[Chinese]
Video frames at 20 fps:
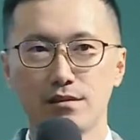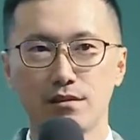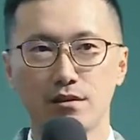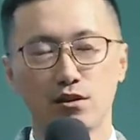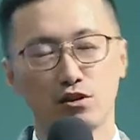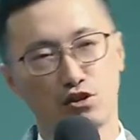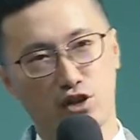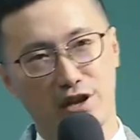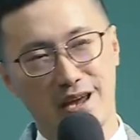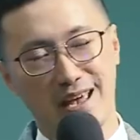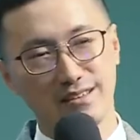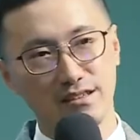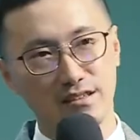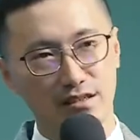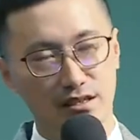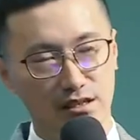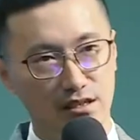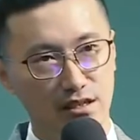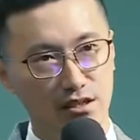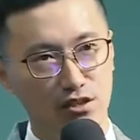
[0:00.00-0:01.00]
全
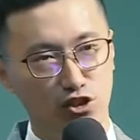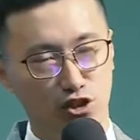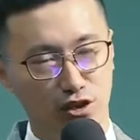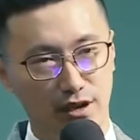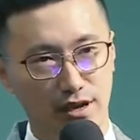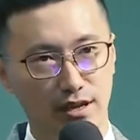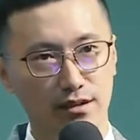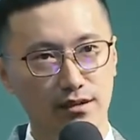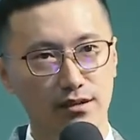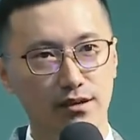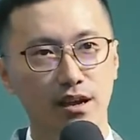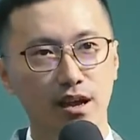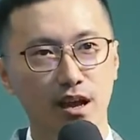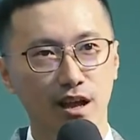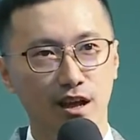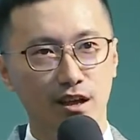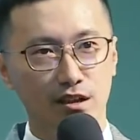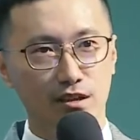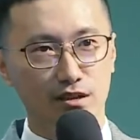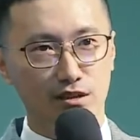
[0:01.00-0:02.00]
职全
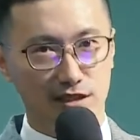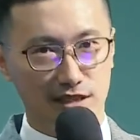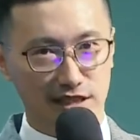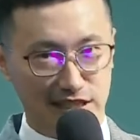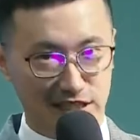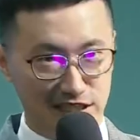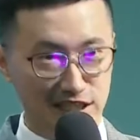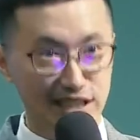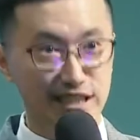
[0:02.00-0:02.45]
辞